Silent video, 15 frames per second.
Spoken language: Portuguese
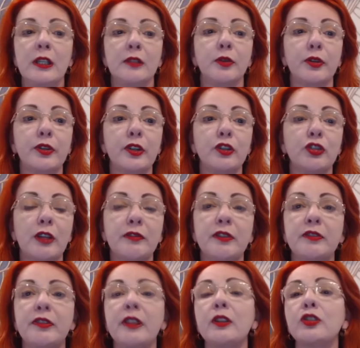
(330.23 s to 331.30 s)
Você está
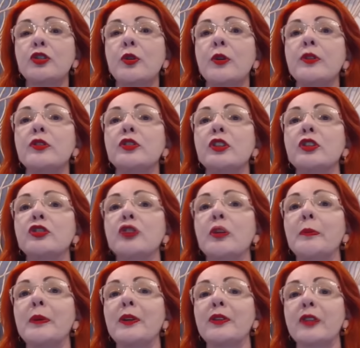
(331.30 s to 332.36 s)
vivendo as coisas que estão
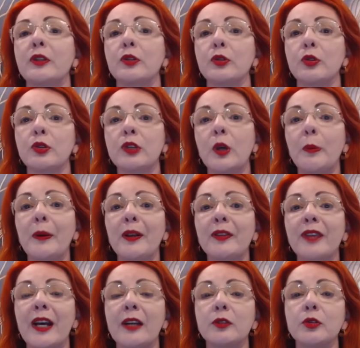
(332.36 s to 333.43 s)
pesando no teu
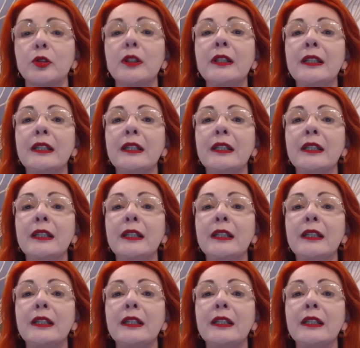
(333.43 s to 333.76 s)
passado